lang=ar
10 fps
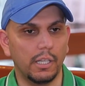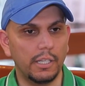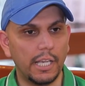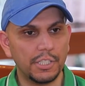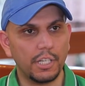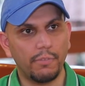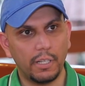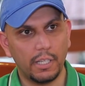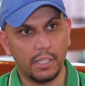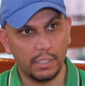اللي اشرف
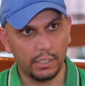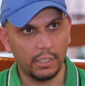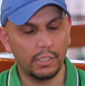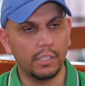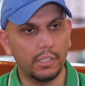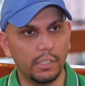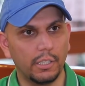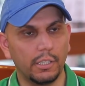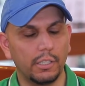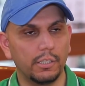على
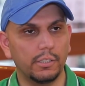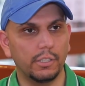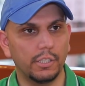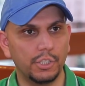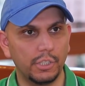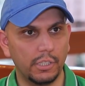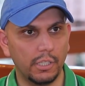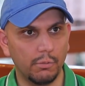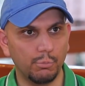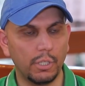تشييد
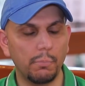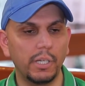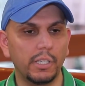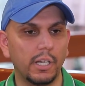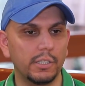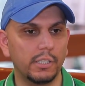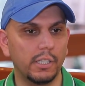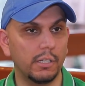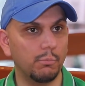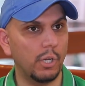المجمع كان
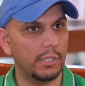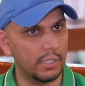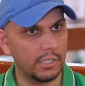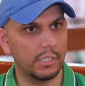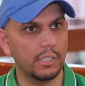المهندس